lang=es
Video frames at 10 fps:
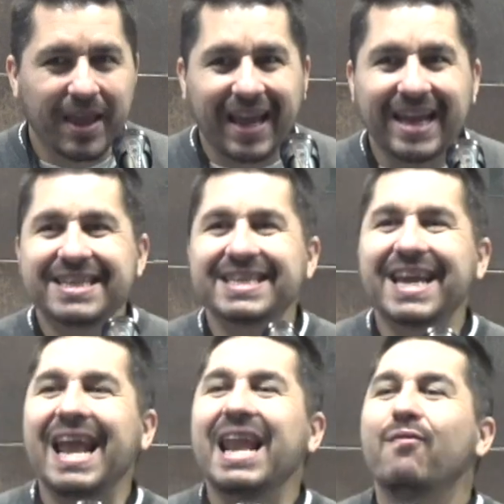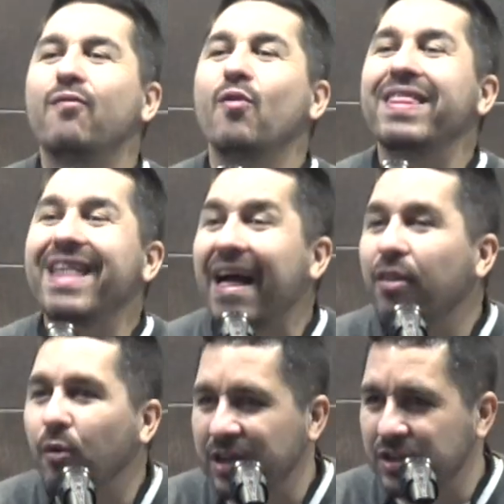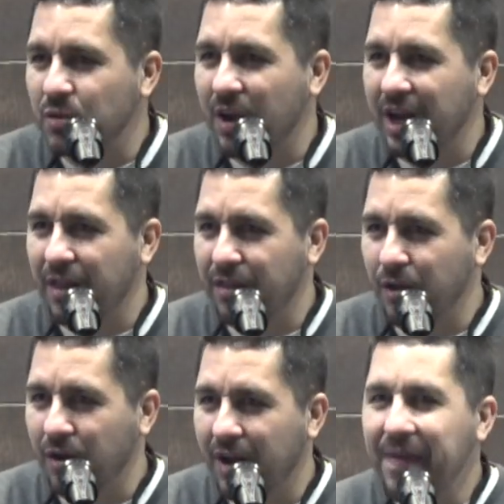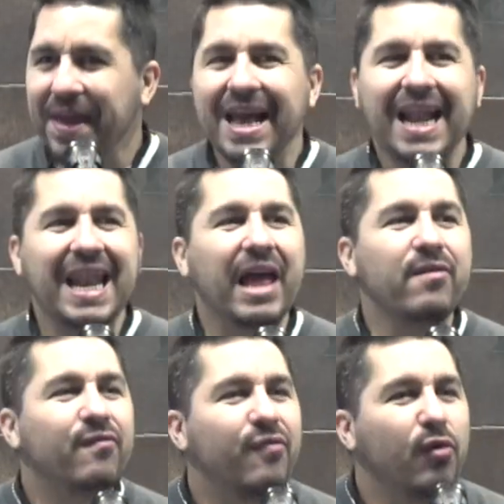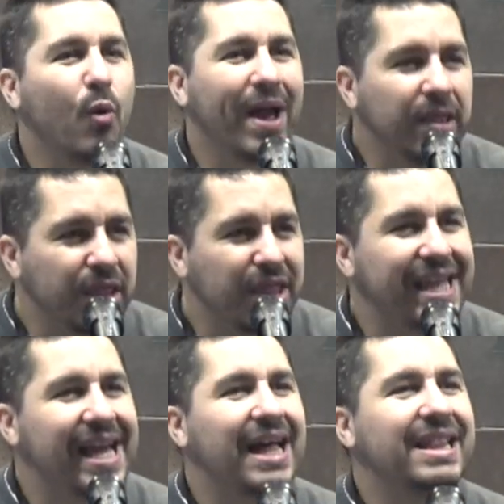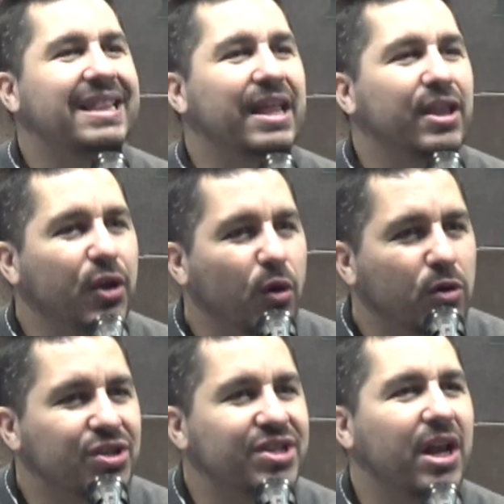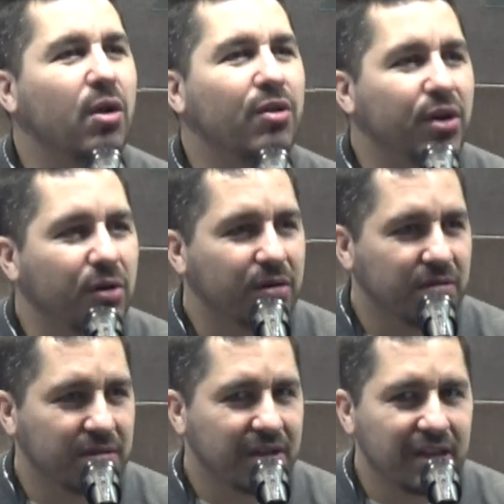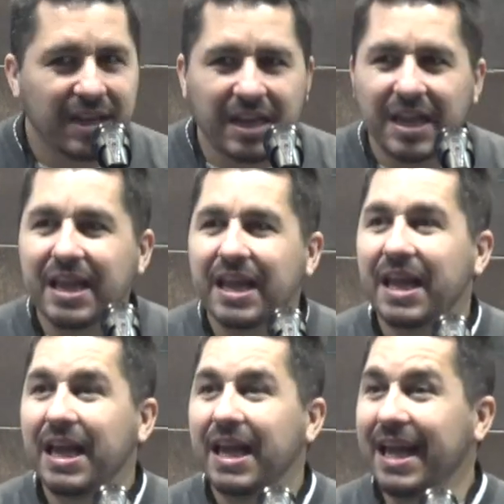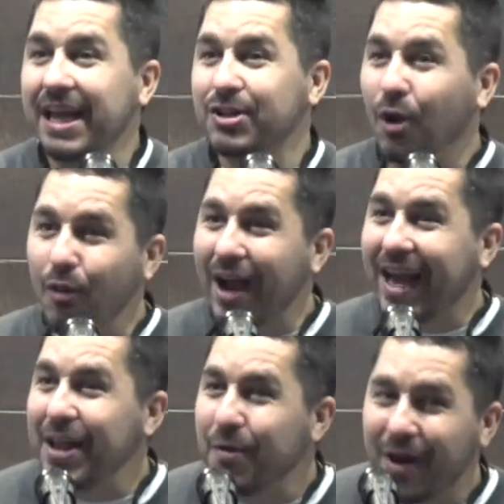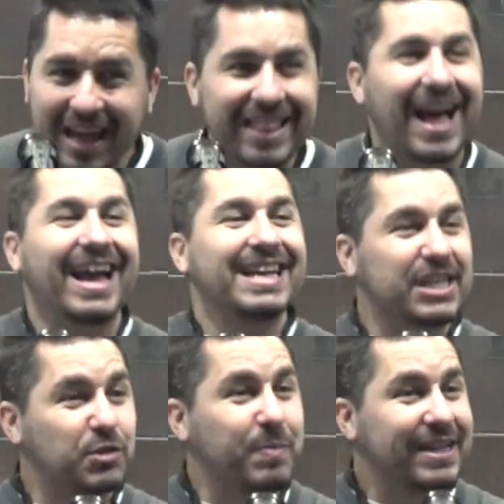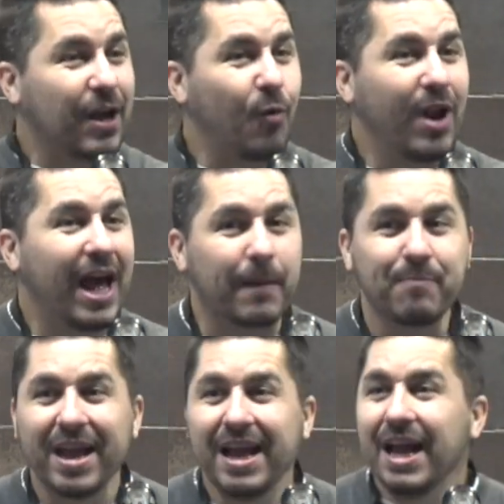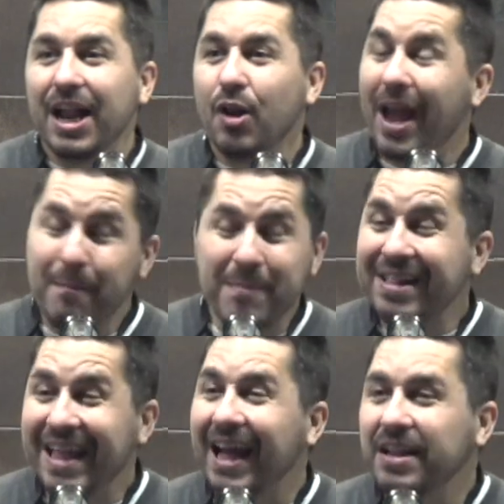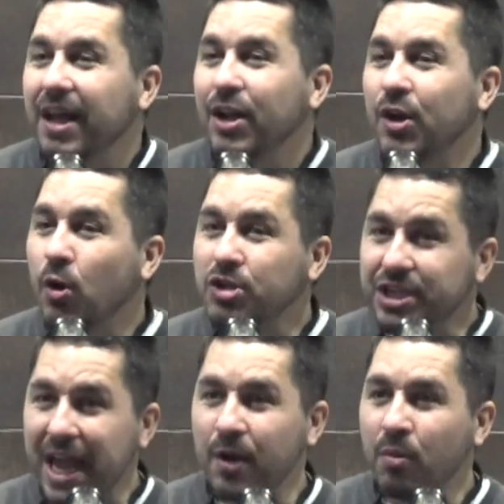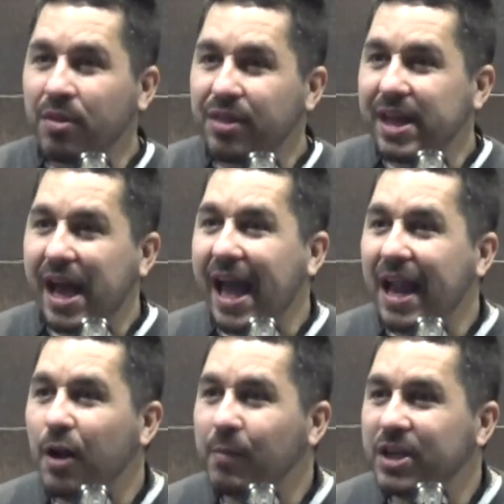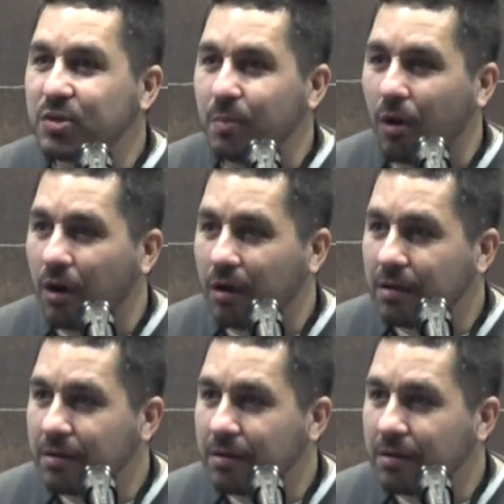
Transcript: Es que le fue dado en su creación. La influencia de Dios se lo dio. Y todo aquello que da, que es espectacular, en verdad no se anuncia a él mismo.